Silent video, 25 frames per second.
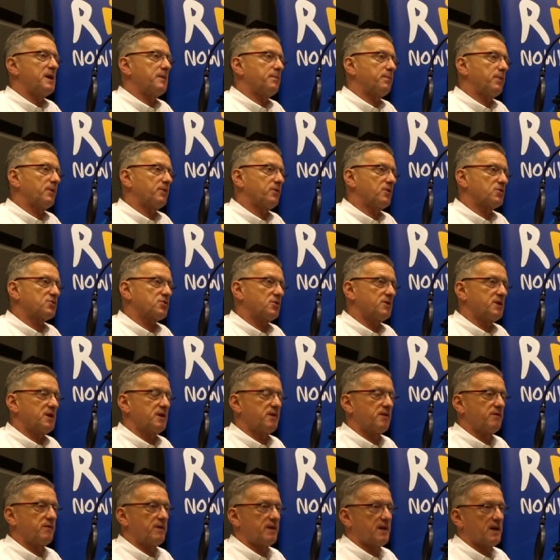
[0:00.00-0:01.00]
podnoszonych
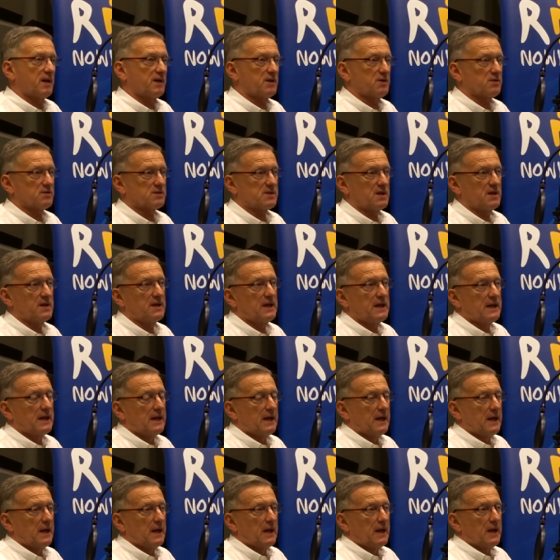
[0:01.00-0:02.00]
wynagrodzeń,
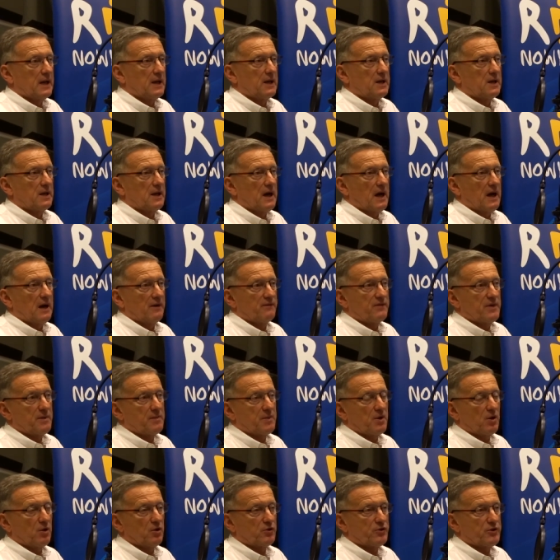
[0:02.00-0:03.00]
y, a
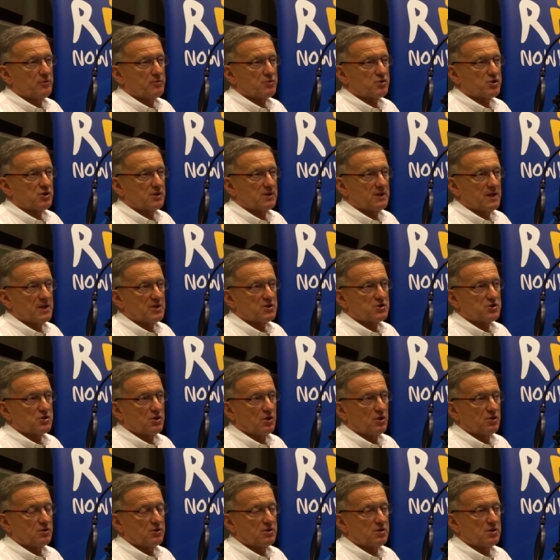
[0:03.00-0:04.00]
wiemy o tym, że też
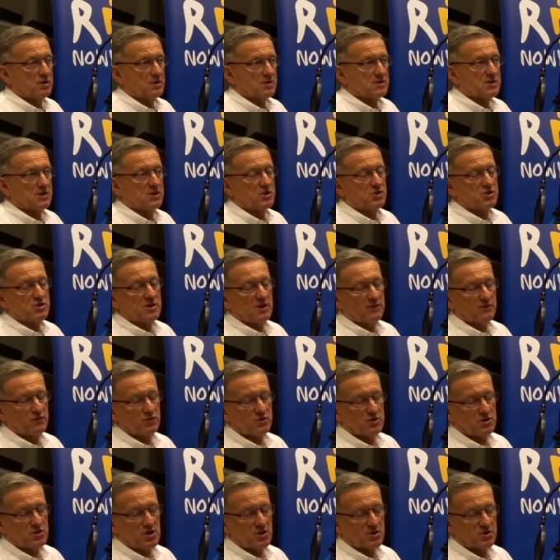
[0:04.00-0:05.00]
od stycznia
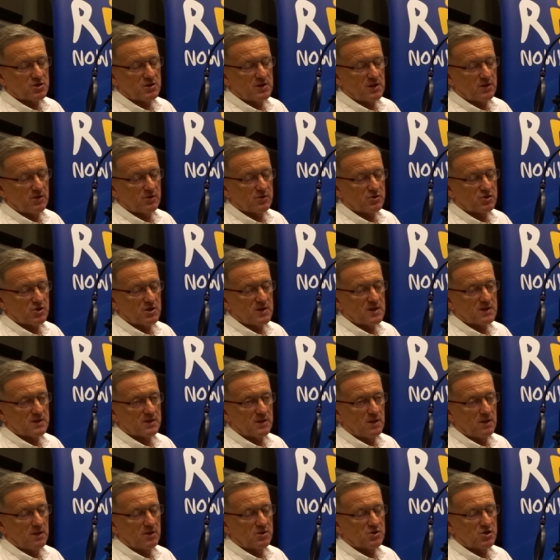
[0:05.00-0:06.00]

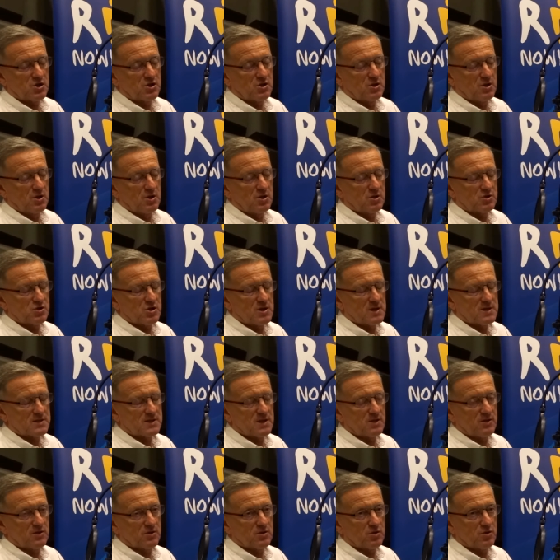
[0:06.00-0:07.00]

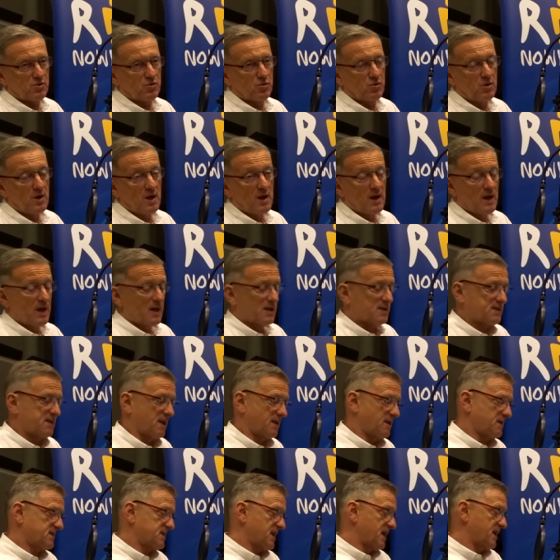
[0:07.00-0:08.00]
2013 y, roku
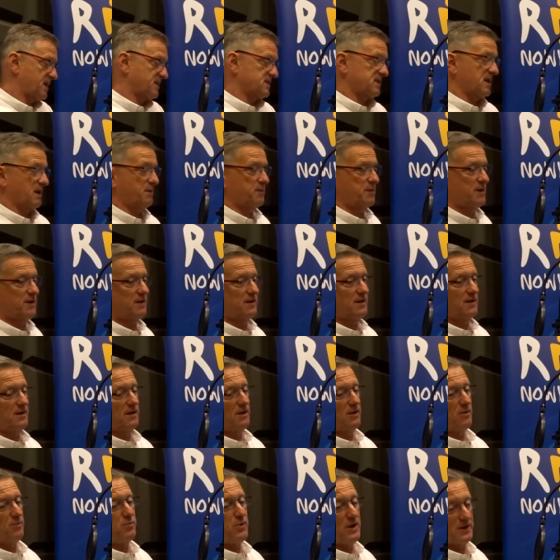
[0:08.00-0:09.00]
ceny za egzamin,
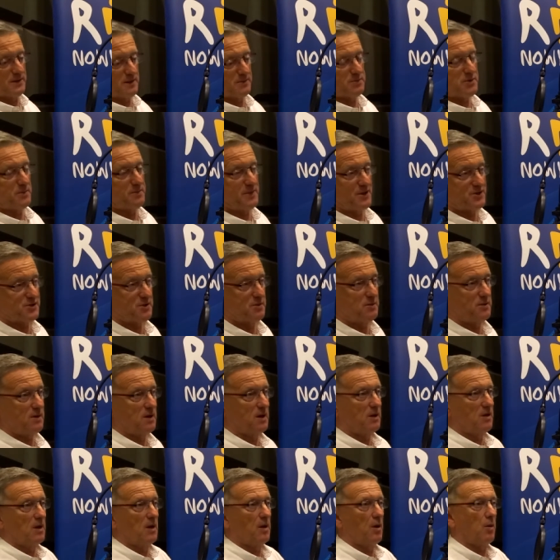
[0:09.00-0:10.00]
opłaty, przepraszam,
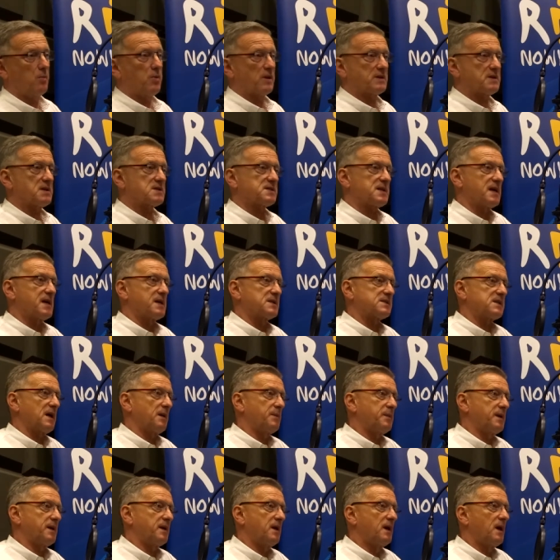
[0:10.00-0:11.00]
opłaty za
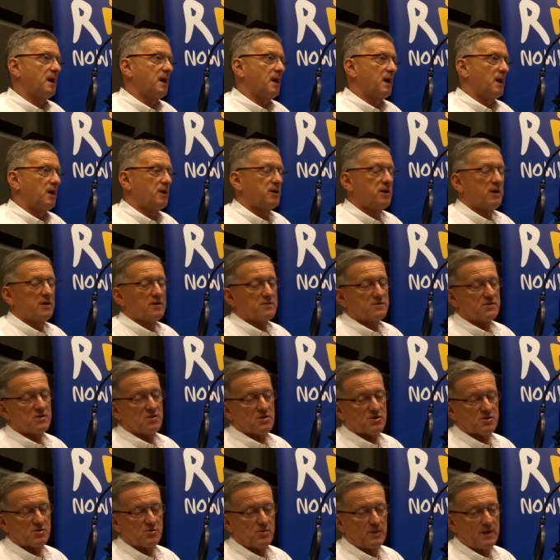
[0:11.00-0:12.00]
egzamin nie
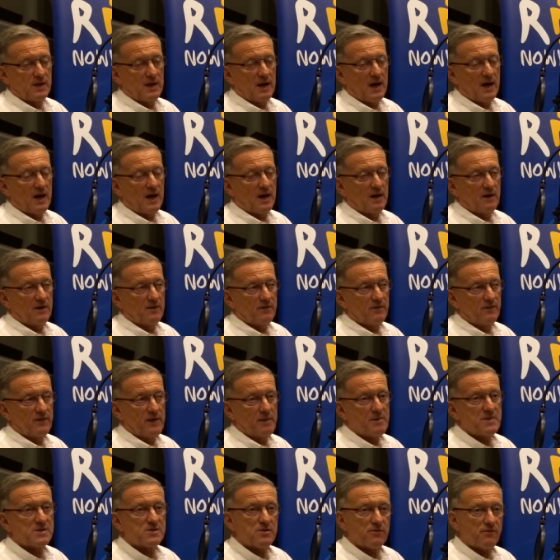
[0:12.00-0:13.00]
wzrosły, a
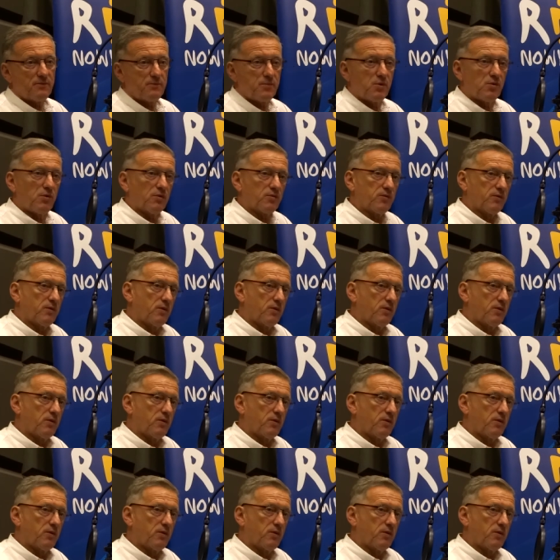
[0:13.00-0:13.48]
wiemy, co było